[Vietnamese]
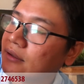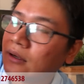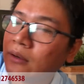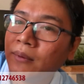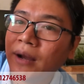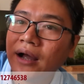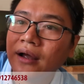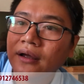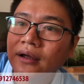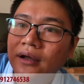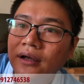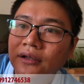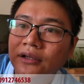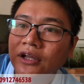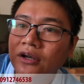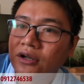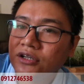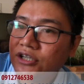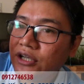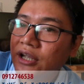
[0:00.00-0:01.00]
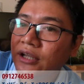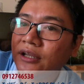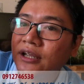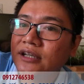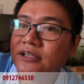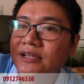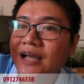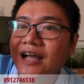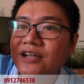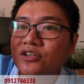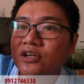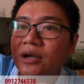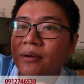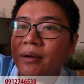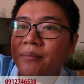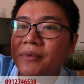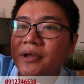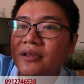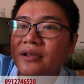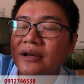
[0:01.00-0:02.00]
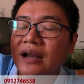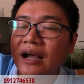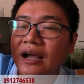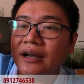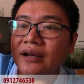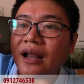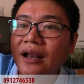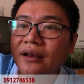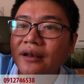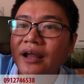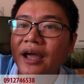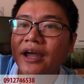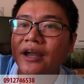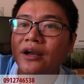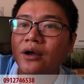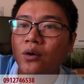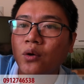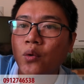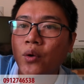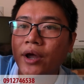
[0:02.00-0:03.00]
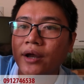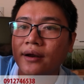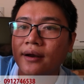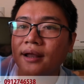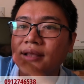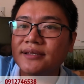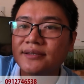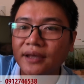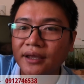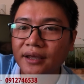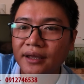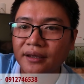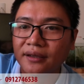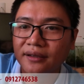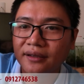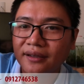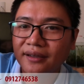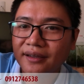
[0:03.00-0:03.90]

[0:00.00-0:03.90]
đúng không ạ thì nó sẽ hiển thị ra cho các bạn biết rằng là cái đất này được quy hoạch là đất gì